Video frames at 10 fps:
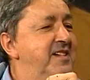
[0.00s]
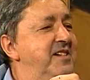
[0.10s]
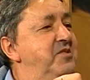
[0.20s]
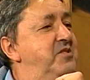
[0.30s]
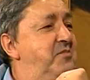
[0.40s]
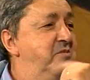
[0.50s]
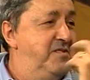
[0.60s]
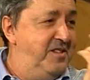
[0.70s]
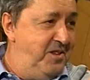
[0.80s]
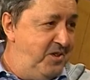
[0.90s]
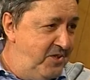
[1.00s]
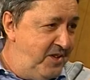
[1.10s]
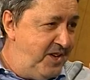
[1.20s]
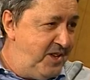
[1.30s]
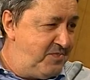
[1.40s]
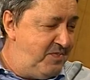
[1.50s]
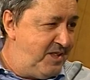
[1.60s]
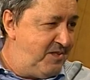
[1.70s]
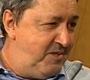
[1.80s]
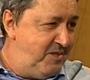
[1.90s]
diciamo, un signore
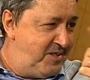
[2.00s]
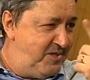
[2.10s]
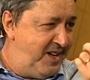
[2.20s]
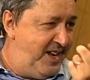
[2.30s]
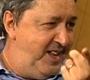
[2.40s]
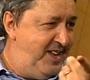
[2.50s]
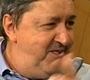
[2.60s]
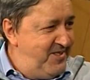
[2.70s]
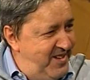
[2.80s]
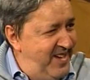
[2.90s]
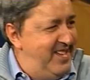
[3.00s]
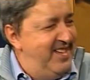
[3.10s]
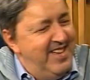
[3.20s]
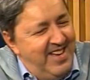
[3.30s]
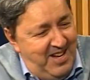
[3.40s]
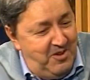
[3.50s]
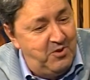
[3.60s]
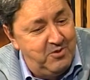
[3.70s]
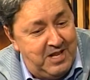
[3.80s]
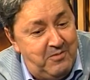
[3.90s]
rispetto a questo grande aiuto che, e lo
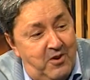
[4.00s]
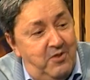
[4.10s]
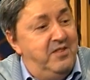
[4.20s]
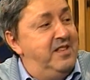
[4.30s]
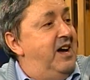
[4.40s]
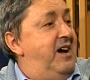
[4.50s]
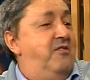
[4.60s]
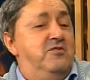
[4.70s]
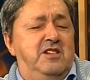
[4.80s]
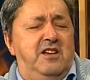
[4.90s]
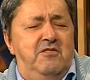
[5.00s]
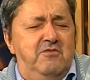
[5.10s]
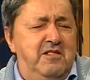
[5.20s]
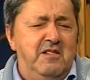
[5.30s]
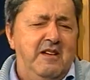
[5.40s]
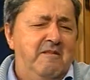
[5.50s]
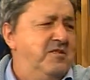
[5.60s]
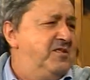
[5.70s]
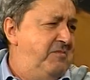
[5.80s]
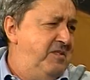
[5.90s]
rottamò all'unità, cosa che lui
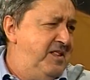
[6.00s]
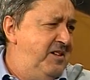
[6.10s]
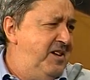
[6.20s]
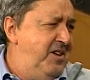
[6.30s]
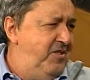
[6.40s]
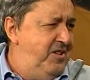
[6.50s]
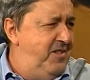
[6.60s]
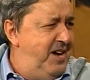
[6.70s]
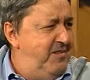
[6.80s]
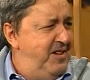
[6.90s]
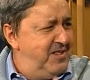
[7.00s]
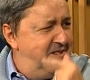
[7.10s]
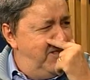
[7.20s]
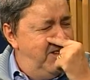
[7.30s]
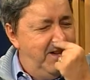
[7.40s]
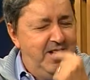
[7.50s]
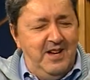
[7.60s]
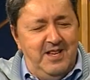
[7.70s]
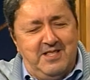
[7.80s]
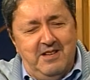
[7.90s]
sapete che odio ha verso
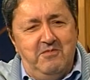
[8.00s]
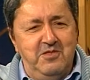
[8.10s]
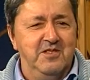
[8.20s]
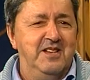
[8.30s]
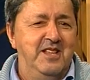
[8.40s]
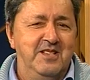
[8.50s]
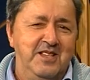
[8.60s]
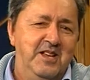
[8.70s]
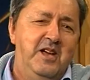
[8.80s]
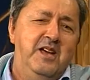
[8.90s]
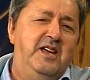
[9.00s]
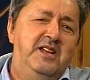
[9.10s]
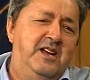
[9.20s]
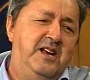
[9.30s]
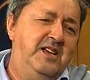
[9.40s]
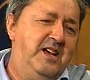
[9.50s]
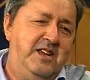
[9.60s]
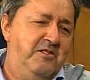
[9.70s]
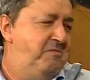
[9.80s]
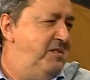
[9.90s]
la stampa e i giornalisti, ed era
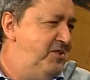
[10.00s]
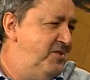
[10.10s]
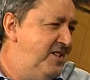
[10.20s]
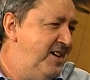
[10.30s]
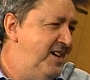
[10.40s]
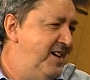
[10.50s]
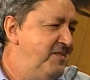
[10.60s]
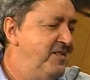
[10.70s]
l'incarico peggiore che